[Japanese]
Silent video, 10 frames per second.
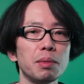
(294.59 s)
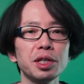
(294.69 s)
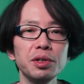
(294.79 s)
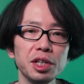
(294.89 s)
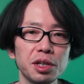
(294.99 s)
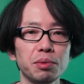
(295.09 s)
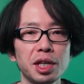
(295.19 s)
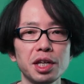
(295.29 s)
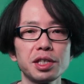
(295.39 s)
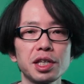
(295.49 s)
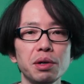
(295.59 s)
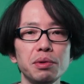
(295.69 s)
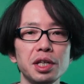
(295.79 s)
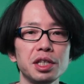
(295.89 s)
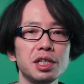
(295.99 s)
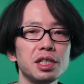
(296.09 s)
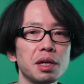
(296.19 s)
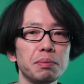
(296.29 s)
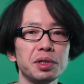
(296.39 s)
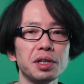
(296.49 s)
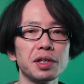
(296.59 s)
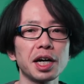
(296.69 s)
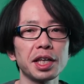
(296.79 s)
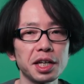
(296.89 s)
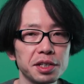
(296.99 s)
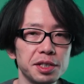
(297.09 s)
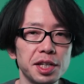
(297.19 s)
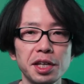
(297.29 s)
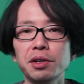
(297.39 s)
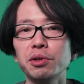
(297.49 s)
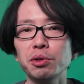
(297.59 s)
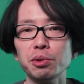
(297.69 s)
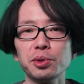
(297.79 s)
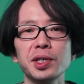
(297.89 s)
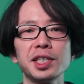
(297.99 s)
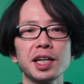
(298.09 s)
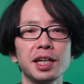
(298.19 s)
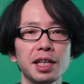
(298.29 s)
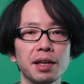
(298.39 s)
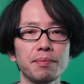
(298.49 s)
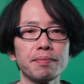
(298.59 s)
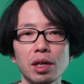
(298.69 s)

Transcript: まあ、Unity をね、使う上で C シャープっていうのは必ず出てくる要素ですからね。